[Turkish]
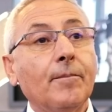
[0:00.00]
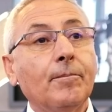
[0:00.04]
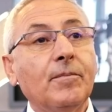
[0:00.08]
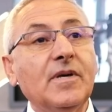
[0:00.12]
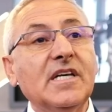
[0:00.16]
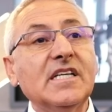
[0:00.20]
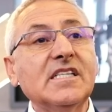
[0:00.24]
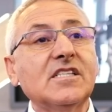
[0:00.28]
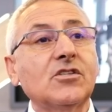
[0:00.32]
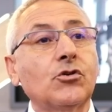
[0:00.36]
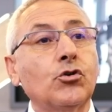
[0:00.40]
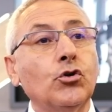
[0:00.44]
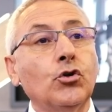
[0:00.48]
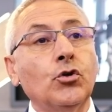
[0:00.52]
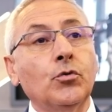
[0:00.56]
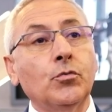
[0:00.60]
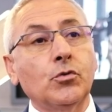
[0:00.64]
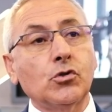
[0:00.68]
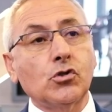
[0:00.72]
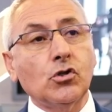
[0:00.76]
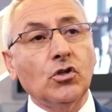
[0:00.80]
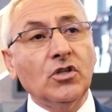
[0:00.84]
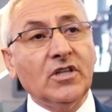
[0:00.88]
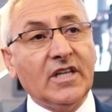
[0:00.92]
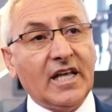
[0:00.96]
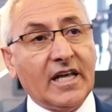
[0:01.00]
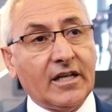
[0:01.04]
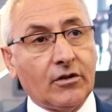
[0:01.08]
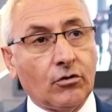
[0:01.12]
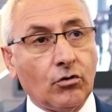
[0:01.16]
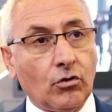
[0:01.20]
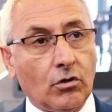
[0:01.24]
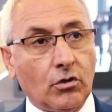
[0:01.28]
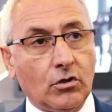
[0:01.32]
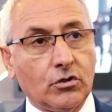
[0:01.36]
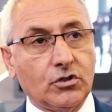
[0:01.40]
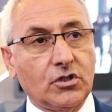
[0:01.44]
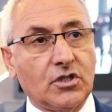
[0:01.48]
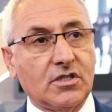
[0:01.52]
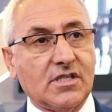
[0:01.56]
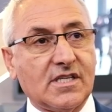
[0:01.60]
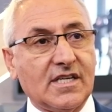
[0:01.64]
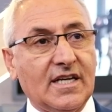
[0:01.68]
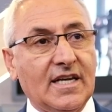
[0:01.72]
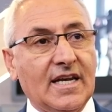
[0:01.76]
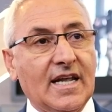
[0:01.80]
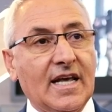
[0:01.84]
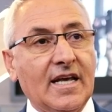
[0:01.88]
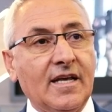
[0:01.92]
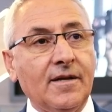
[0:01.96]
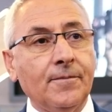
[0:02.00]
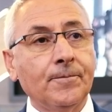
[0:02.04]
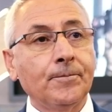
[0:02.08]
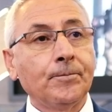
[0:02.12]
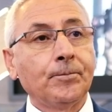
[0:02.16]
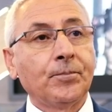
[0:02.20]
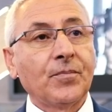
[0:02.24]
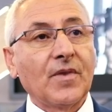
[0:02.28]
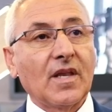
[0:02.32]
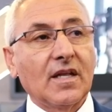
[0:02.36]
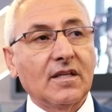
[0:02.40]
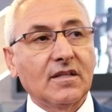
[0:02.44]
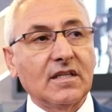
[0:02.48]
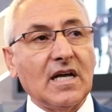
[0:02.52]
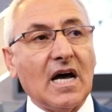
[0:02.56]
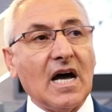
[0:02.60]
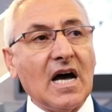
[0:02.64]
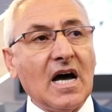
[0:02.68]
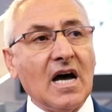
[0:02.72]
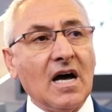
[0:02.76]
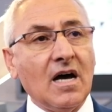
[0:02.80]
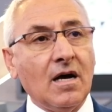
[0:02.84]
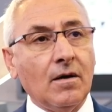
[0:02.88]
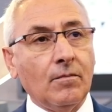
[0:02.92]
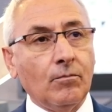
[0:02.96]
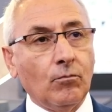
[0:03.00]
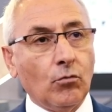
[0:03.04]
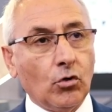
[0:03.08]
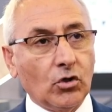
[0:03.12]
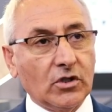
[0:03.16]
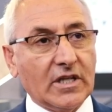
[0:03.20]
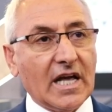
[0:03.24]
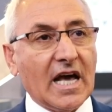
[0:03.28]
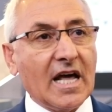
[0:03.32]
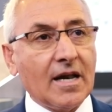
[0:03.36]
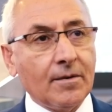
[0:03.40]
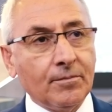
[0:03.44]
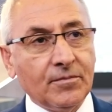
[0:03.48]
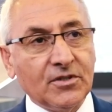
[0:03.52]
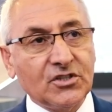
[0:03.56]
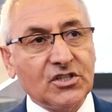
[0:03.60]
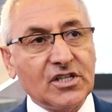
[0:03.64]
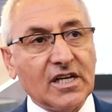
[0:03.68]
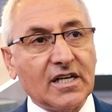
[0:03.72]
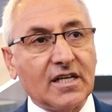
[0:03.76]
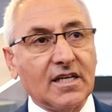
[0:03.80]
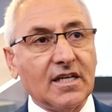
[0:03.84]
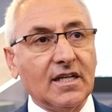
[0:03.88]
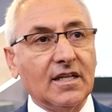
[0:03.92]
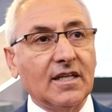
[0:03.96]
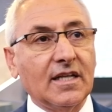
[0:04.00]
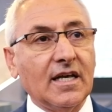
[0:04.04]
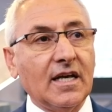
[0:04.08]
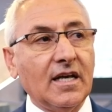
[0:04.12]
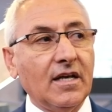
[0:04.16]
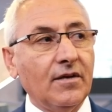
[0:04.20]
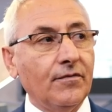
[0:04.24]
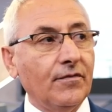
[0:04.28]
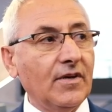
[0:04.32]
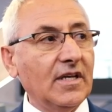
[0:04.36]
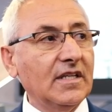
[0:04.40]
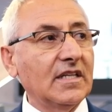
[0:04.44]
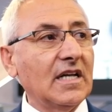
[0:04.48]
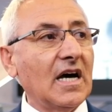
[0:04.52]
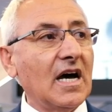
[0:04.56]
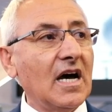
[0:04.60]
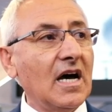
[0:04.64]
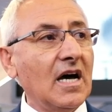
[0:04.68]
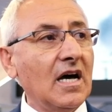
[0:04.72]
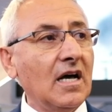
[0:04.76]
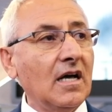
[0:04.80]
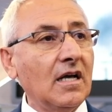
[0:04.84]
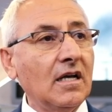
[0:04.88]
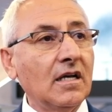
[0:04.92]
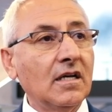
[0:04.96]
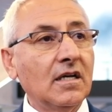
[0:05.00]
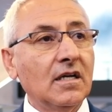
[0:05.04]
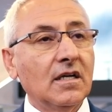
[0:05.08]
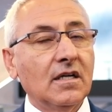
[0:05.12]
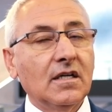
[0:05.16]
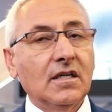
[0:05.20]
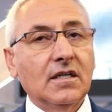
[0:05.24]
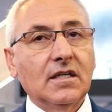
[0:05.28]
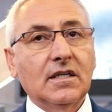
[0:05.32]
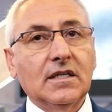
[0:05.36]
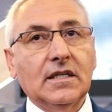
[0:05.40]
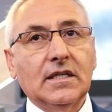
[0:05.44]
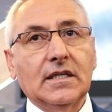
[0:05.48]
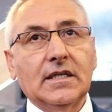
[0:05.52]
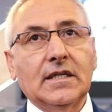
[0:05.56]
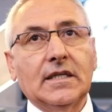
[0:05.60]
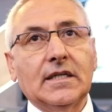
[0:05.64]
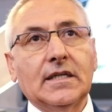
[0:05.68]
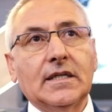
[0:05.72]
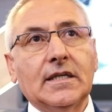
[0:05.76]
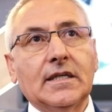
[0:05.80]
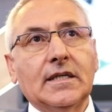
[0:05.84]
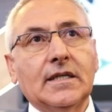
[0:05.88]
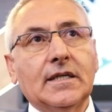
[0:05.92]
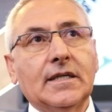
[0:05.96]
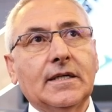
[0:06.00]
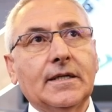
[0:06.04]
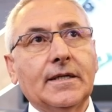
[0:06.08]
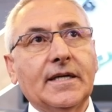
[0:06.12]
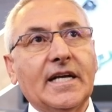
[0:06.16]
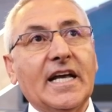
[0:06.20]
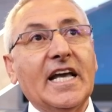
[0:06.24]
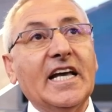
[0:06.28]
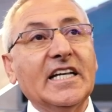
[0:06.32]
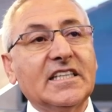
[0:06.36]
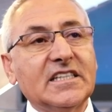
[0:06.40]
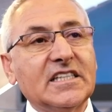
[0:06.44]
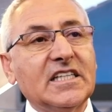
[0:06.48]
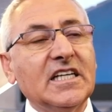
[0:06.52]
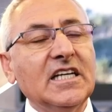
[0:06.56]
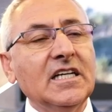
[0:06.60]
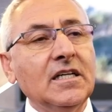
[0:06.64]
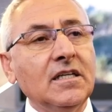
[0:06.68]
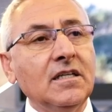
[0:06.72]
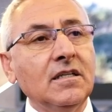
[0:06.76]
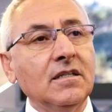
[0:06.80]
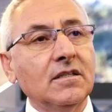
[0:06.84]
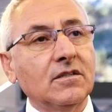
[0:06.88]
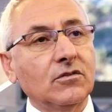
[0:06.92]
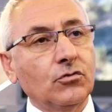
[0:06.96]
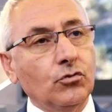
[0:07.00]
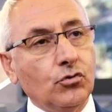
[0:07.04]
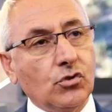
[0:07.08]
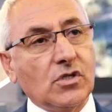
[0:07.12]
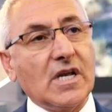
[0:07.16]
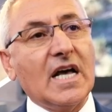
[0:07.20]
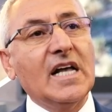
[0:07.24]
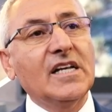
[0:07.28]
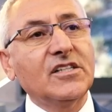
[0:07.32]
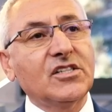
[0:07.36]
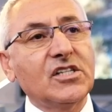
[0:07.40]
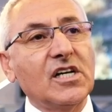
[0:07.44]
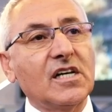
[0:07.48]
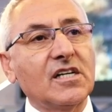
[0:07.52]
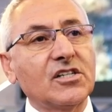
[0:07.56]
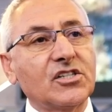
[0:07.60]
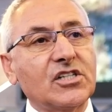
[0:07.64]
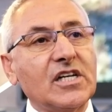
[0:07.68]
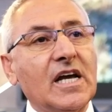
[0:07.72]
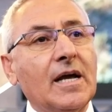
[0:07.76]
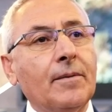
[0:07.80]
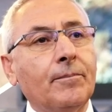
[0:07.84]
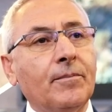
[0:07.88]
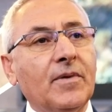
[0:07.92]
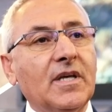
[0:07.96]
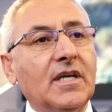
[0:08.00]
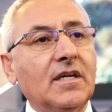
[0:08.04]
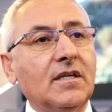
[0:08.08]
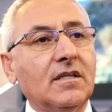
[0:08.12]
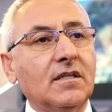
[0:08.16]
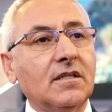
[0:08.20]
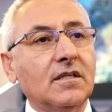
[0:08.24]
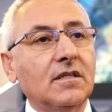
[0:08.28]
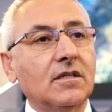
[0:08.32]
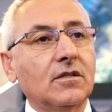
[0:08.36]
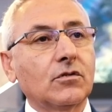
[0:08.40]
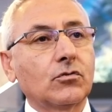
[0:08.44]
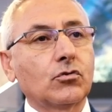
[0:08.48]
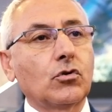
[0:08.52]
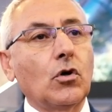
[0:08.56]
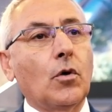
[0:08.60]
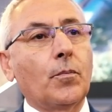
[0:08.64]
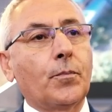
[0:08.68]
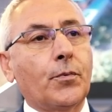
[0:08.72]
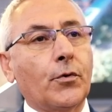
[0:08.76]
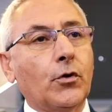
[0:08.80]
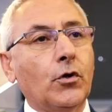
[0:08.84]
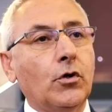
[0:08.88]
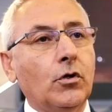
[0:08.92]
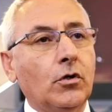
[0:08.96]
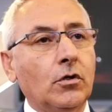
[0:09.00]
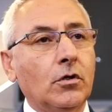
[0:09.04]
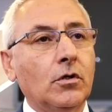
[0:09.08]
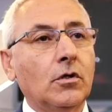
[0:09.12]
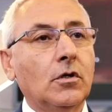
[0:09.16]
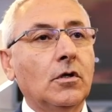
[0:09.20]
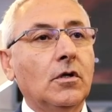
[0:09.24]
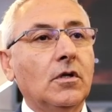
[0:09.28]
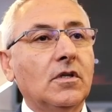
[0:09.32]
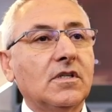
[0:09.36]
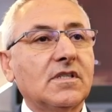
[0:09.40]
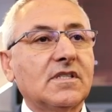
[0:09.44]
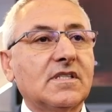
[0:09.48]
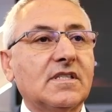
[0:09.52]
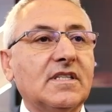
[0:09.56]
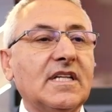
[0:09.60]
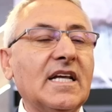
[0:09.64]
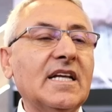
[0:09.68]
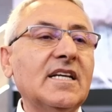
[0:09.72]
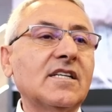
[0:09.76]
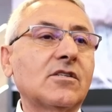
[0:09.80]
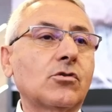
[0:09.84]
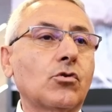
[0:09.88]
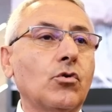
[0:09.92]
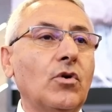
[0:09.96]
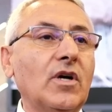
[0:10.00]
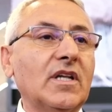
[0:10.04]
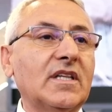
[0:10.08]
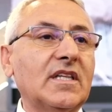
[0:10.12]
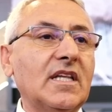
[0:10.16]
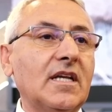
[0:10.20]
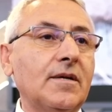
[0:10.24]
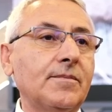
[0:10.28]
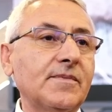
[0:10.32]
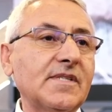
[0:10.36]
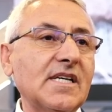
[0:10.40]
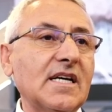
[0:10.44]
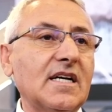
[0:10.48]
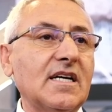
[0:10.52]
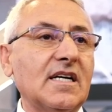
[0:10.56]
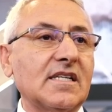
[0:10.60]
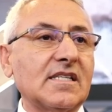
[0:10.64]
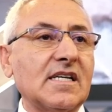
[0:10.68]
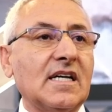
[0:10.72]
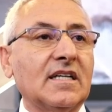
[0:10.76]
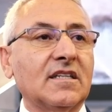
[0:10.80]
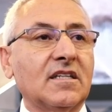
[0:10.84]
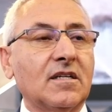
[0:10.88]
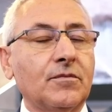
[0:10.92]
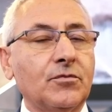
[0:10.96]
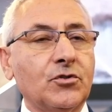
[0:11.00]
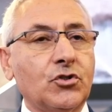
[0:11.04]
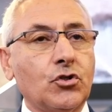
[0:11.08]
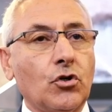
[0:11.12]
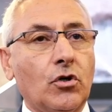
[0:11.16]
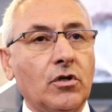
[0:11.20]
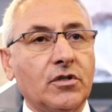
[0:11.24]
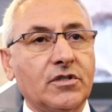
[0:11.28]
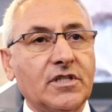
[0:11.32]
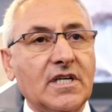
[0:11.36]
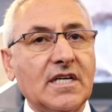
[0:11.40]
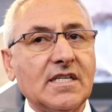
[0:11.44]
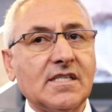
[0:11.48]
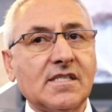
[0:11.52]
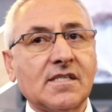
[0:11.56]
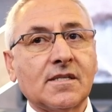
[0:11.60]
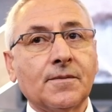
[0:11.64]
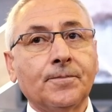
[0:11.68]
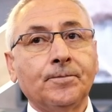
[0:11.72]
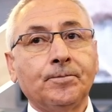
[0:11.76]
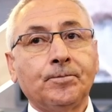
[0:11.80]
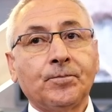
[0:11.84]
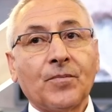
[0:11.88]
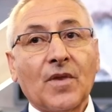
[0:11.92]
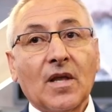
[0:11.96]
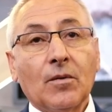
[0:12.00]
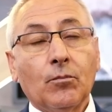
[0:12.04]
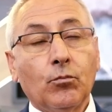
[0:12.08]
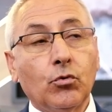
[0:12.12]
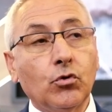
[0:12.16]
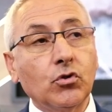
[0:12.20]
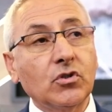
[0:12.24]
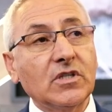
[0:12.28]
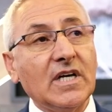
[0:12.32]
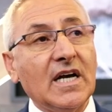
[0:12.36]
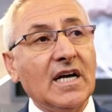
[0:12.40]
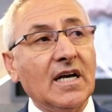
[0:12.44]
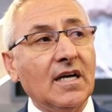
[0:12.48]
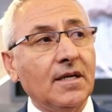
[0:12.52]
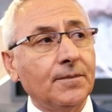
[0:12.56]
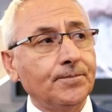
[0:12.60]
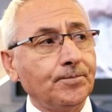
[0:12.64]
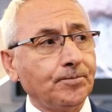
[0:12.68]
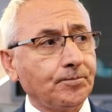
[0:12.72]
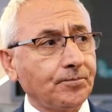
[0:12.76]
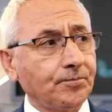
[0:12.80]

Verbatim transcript: Biz günümüzün teknolojisiyle daha modern bir şekilde ve daha e, etkin, güzel çalışan bir topu deniz kuvvetlerimize kazandırmış olacağız. Burada